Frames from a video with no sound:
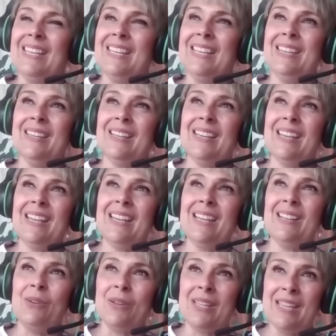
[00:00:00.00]
y
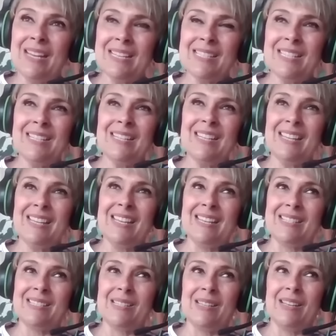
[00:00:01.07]
lo que hacen
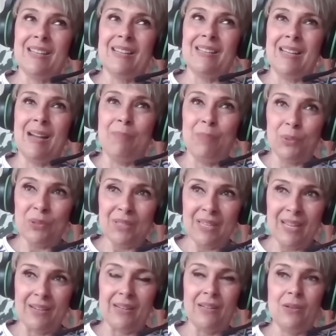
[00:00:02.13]
es
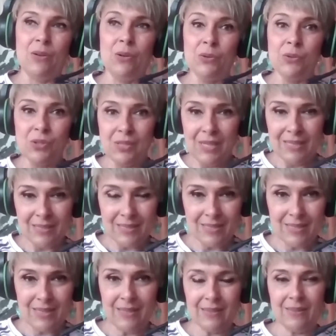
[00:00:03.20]
aportar
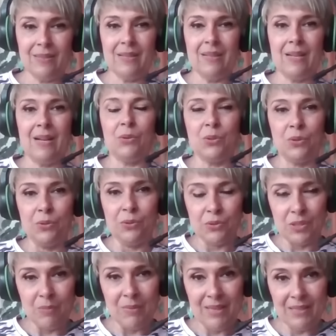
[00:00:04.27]
conciencia,
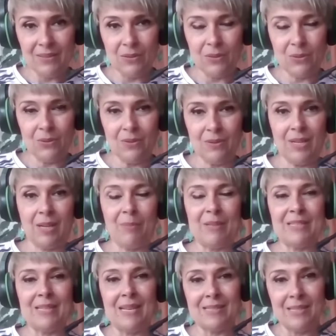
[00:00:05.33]
autoconocimiento, la
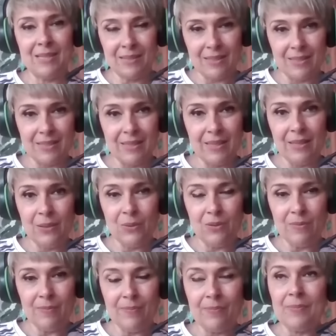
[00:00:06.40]
capacidad de ser
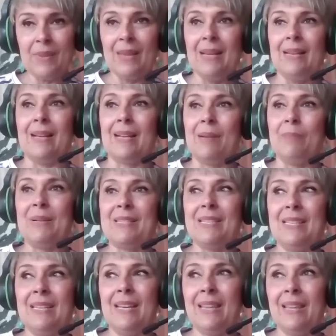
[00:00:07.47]
testigo, la
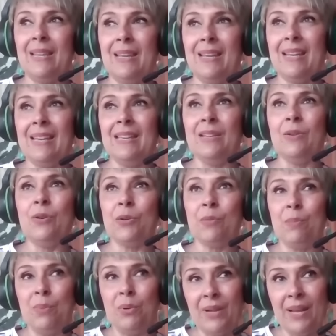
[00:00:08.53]
capacidad de
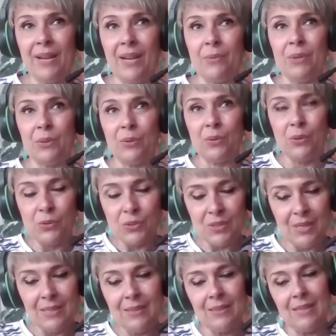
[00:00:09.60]
incorporar a nuestro
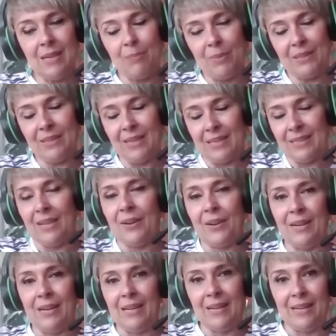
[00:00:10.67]
consciente las partes que están
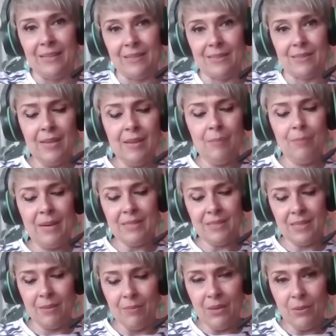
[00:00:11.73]
relegadas. Bach
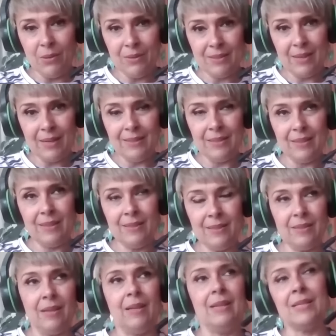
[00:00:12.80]
en 1930,
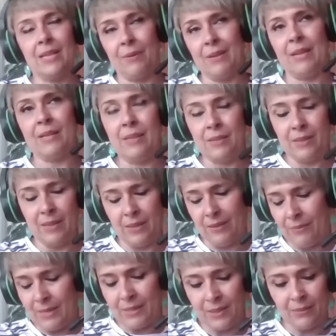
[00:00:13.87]
él ya eh,
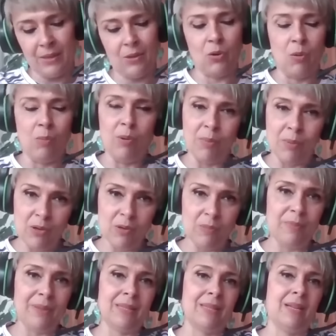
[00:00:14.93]
había, trabajado como
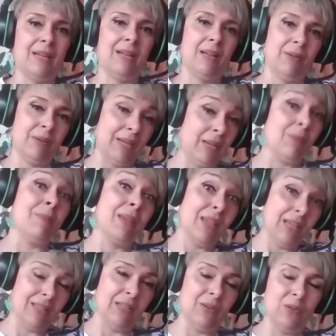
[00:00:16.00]
homeópata, era
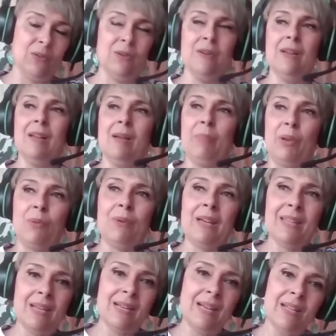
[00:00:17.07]
médico, pero
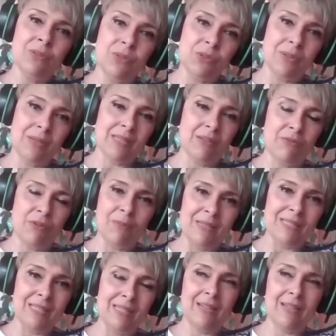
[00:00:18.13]
va dejando todas esas formas